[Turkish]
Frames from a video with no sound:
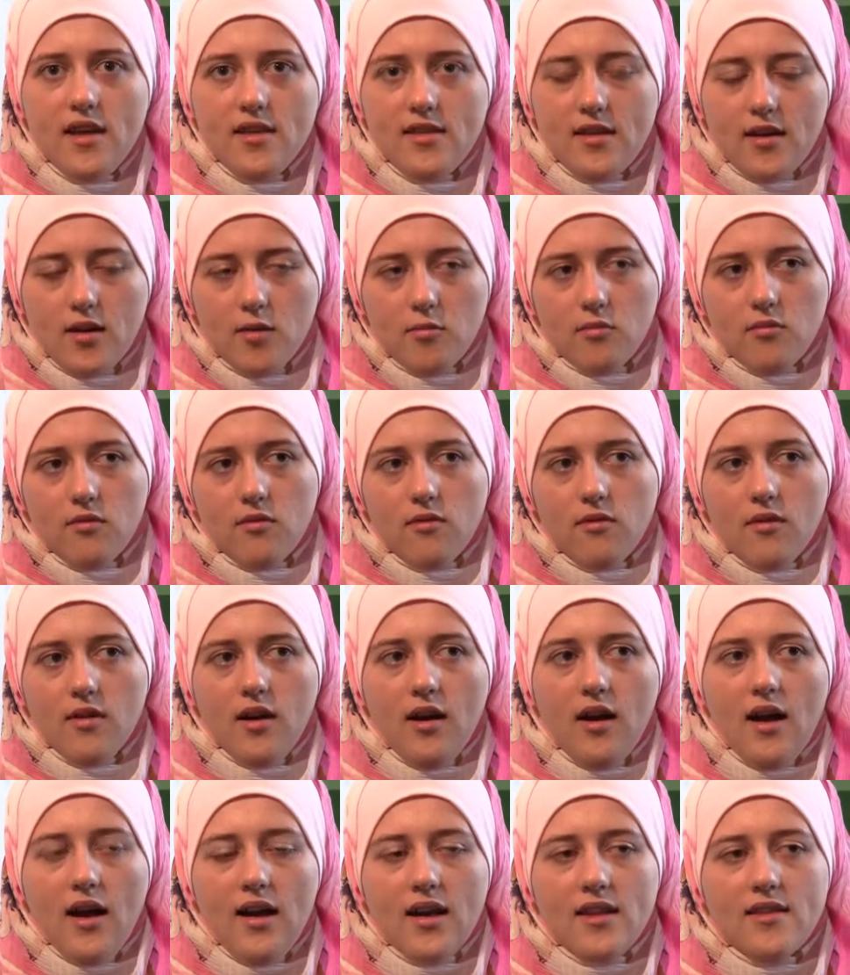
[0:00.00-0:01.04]
Ben,
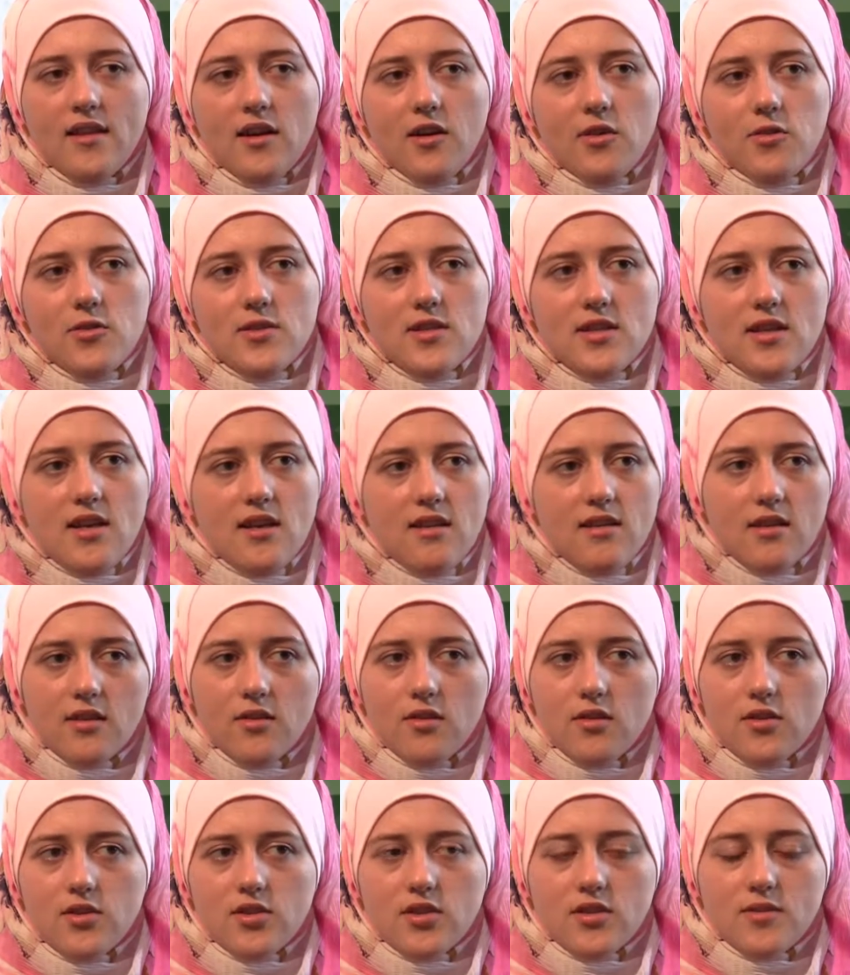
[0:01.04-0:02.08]
Olga ve
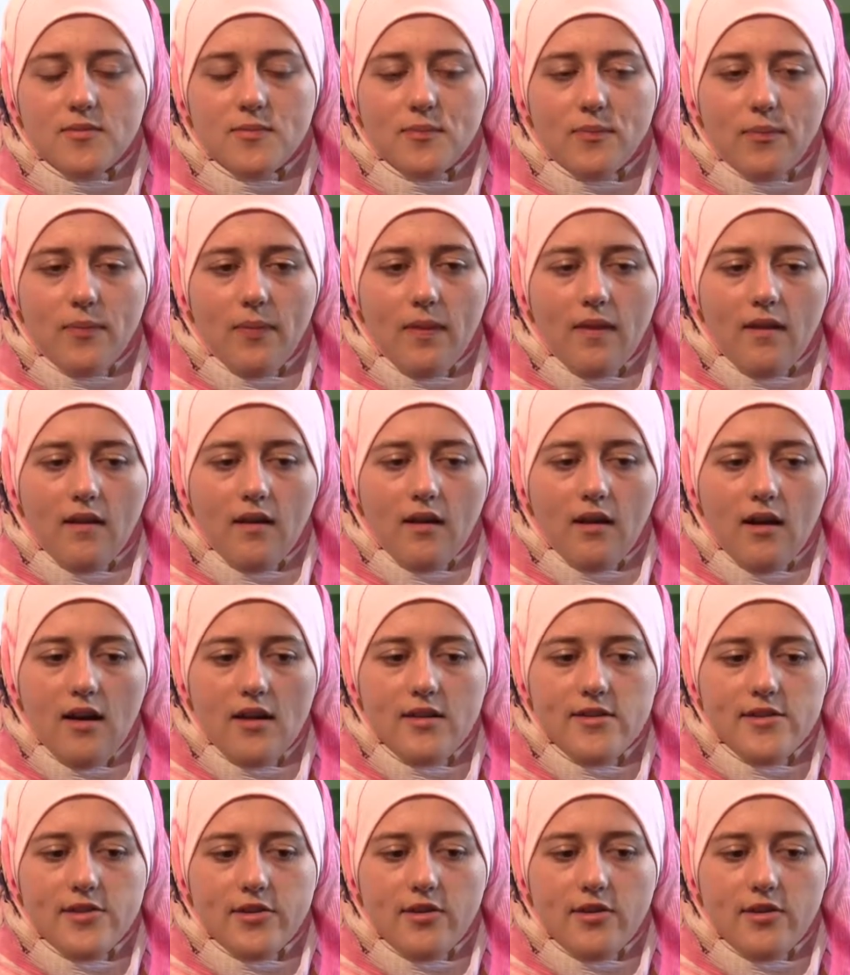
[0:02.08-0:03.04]
eniştem Halit.